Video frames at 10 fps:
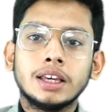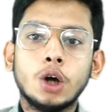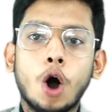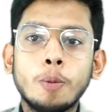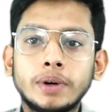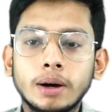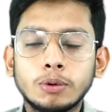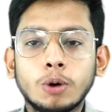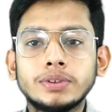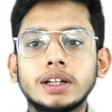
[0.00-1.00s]
कि ऑप्ट
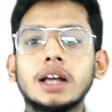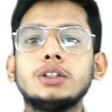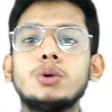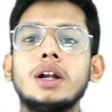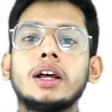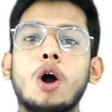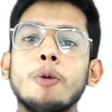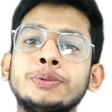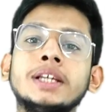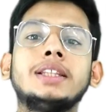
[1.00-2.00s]
आउट ऑप्शन का जरूर लगे
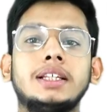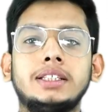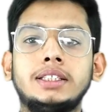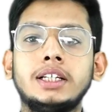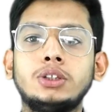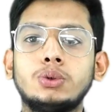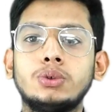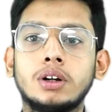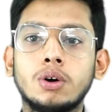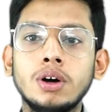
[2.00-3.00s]
ऑप्शन दे दीजिए
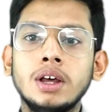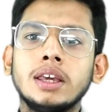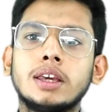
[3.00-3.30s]
स्टूडेंट को